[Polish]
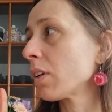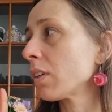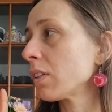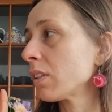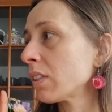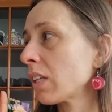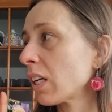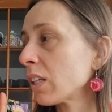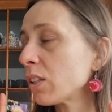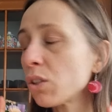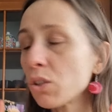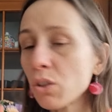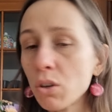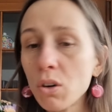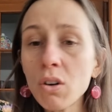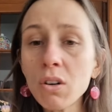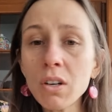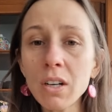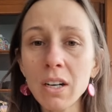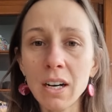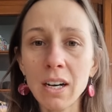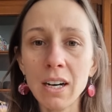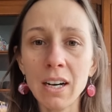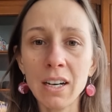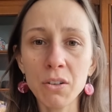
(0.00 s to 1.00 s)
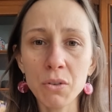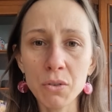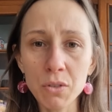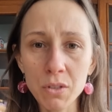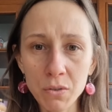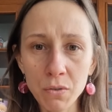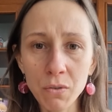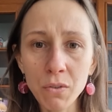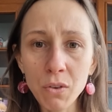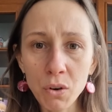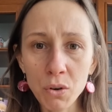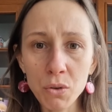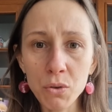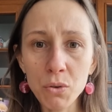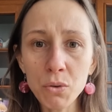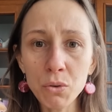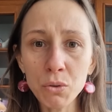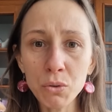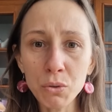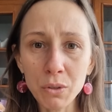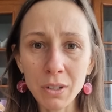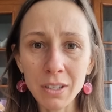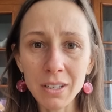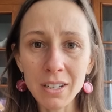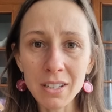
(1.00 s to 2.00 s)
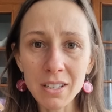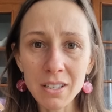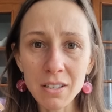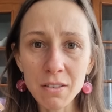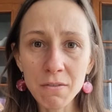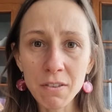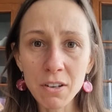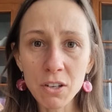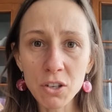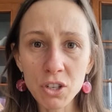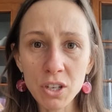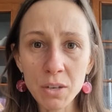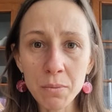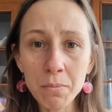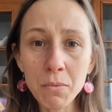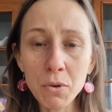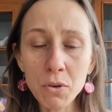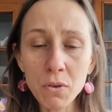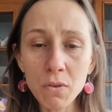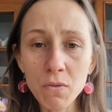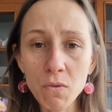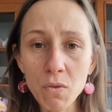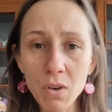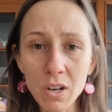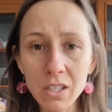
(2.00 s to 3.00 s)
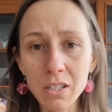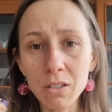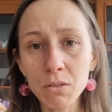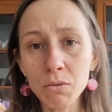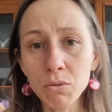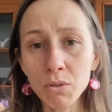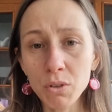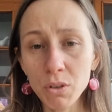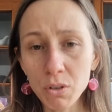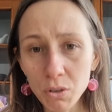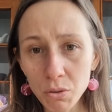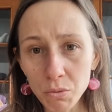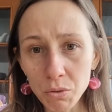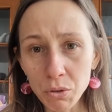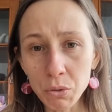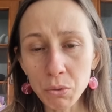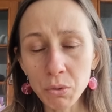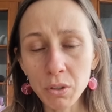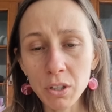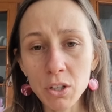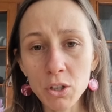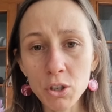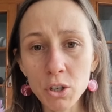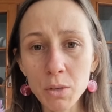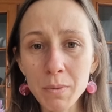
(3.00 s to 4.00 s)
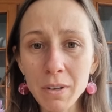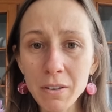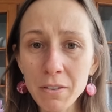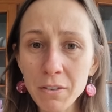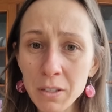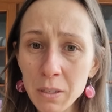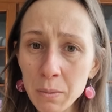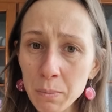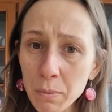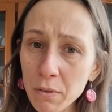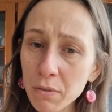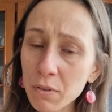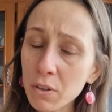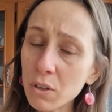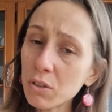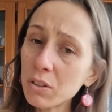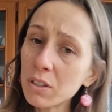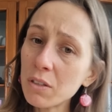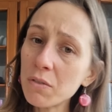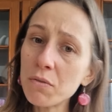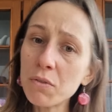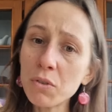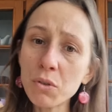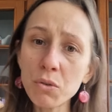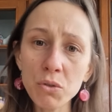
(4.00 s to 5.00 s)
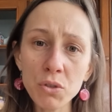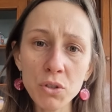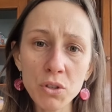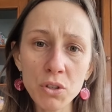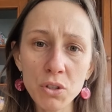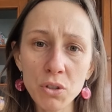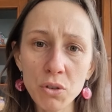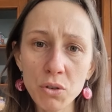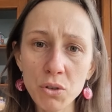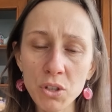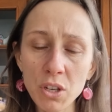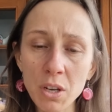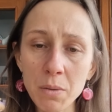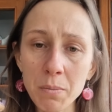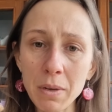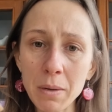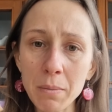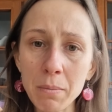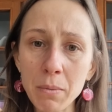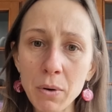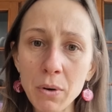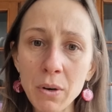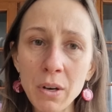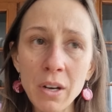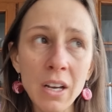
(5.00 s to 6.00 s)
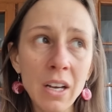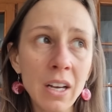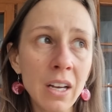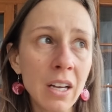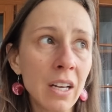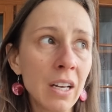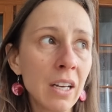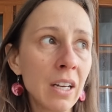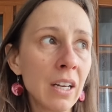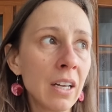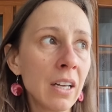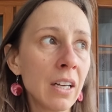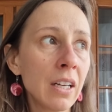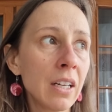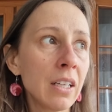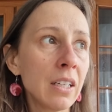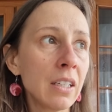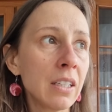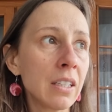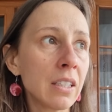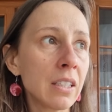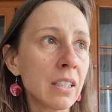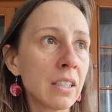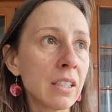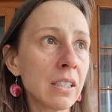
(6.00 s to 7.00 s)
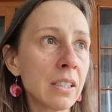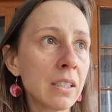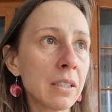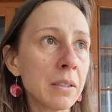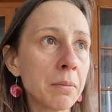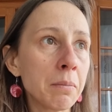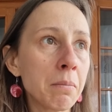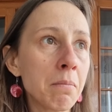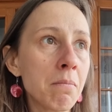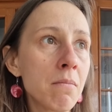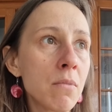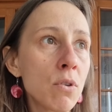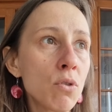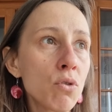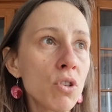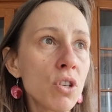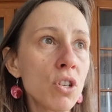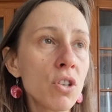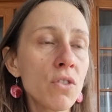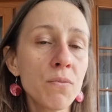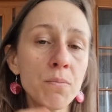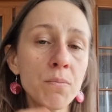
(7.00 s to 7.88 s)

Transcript: ta droga rozwoju, która nazywa się moją własną drogą, i tutaj trzeba z powrotem wrócić do siebie, bo możesz